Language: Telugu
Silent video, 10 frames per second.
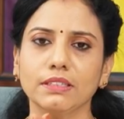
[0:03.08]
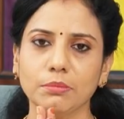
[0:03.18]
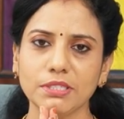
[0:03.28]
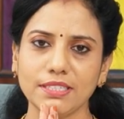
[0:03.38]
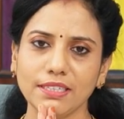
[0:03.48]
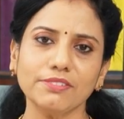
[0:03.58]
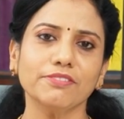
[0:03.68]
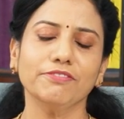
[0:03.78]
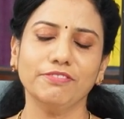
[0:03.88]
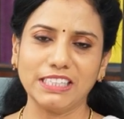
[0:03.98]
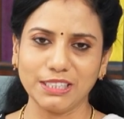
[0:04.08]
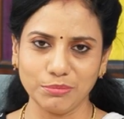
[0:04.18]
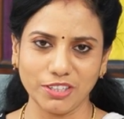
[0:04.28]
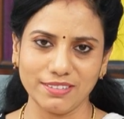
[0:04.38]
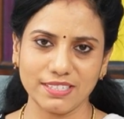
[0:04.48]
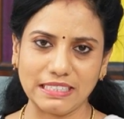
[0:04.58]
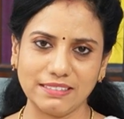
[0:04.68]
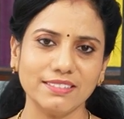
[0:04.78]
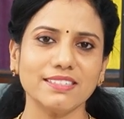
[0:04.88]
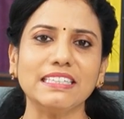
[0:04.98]
నమస్తే వెల్కమ్ టు అవర్
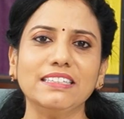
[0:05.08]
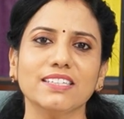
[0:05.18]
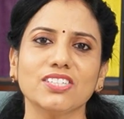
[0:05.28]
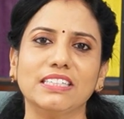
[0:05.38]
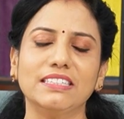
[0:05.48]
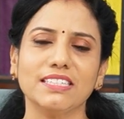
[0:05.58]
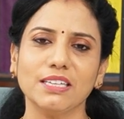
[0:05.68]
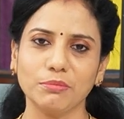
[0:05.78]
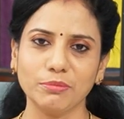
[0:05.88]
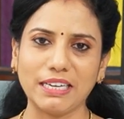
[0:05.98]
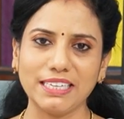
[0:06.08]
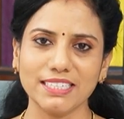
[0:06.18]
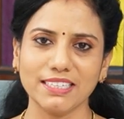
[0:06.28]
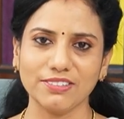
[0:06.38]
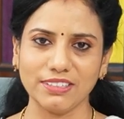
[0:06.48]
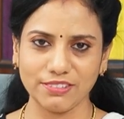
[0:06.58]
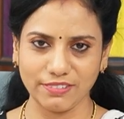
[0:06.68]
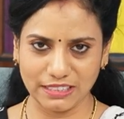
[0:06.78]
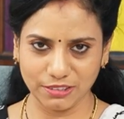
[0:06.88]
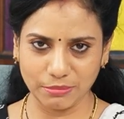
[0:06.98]
ఛానల్ సీనియర్ జర్నలిస్ట్ అమ్ము బాలాజీ గారు ఉన్నారు
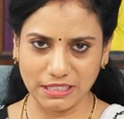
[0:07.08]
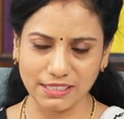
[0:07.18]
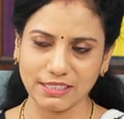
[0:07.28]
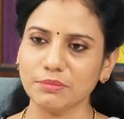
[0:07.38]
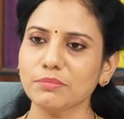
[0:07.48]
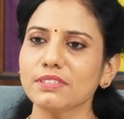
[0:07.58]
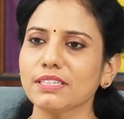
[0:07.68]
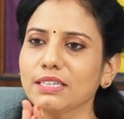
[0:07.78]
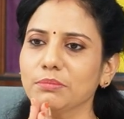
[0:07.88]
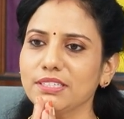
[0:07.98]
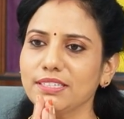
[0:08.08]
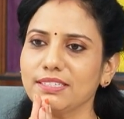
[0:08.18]
వారితో మాట్లాడండి సార్ నమస్తే